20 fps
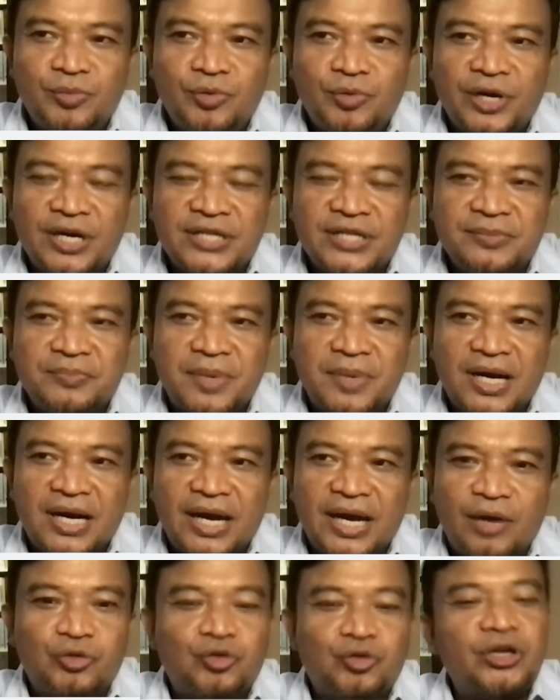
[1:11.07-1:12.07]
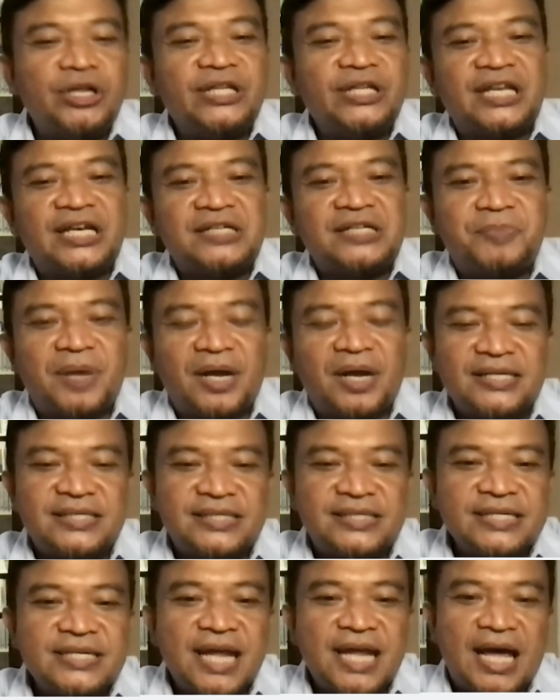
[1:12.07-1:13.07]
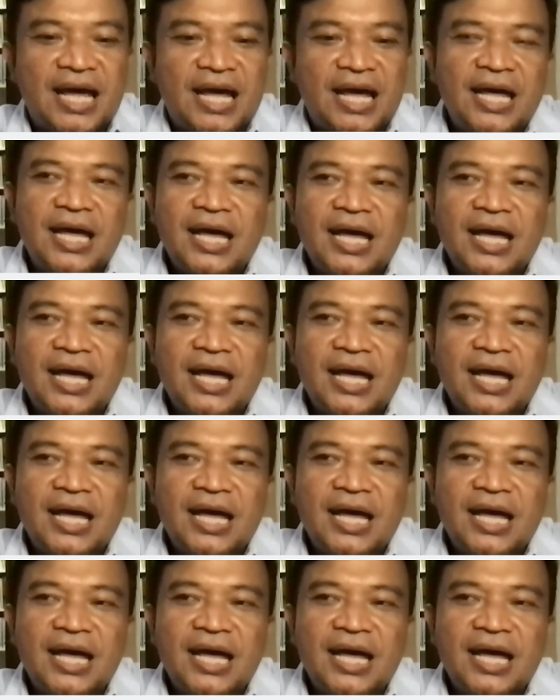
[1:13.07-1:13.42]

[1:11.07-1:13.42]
mungkin sebagai otoritas Palestina